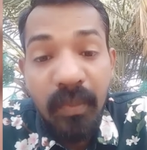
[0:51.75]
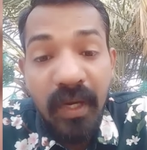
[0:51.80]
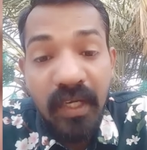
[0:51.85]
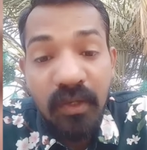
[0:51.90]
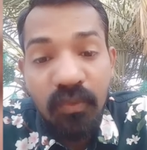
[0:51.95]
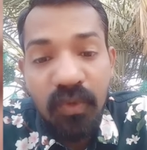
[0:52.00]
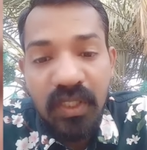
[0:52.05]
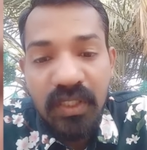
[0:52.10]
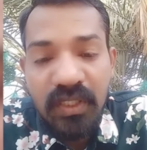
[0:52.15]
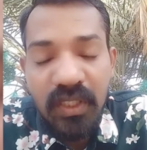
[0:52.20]
బయట
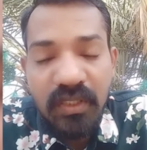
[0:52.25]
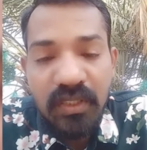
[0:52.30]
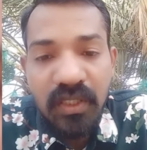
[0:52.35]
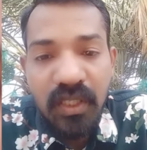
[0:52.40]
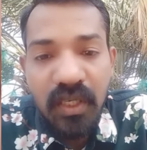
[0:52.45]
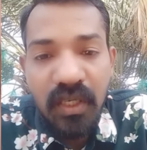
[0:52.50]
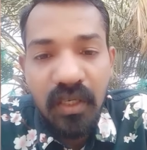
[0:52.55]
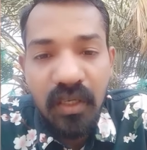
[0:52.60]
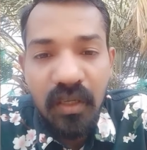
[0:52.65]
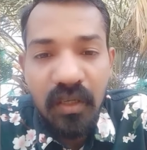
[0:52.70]
వర్క్
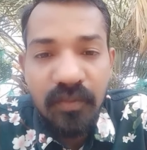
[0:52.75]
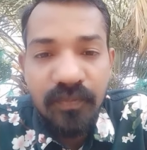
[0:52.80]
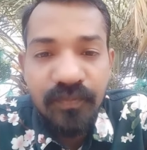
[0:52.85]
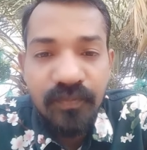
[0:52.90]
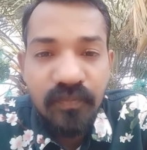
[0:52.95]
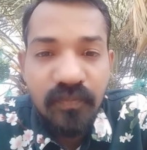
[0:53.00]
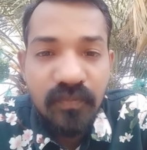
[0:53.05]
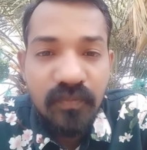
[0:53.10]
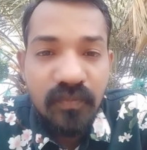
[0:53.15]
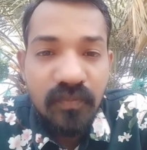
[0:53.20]
చేస్తారంట
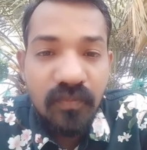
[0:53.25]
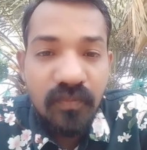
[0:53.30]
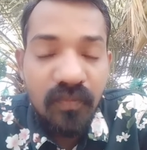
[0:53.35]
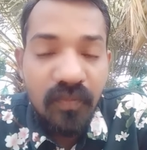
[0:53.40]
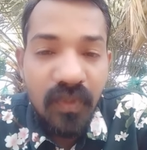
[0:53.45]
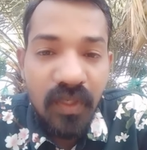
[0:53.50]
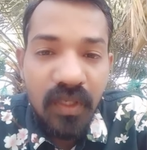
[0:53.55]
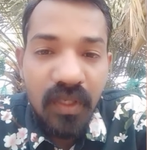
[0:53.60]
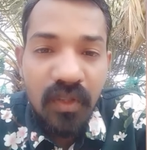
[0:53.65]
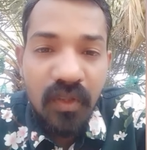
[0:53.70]

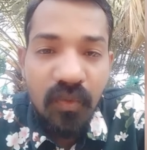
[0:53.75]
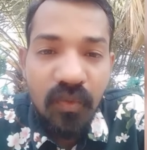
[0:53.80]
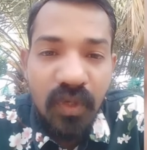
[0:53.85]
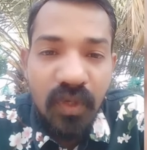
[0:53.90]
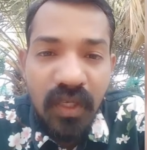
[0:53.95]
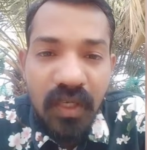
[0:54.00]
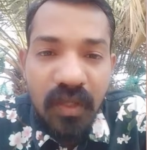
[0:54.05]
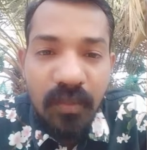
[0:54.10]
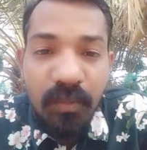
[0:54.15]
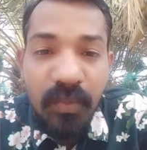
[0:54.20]

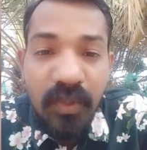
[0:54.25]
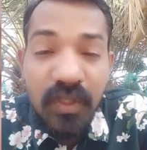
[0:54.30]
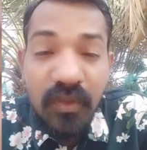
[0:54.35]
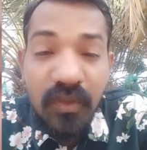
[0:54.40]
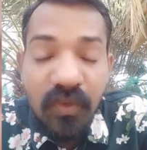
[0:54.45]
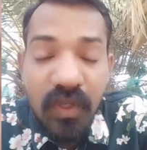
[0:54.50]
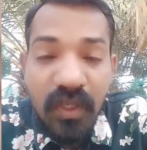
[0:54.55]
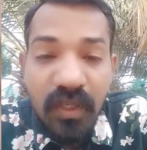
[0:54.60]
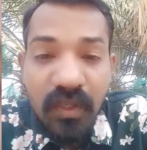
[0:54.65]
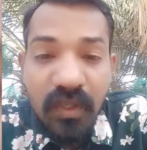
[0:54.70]
అందువలన ప్రతి
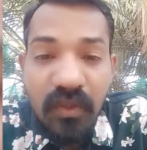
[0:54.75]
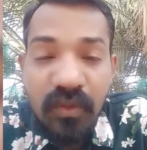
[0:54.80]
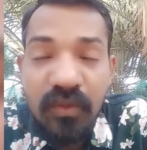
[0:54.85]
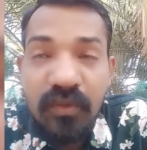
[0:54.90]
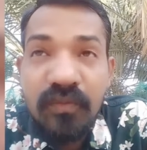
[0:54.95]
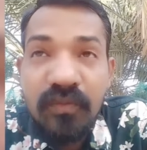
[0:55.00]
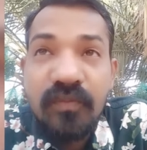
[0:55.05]
ఒక్కరూ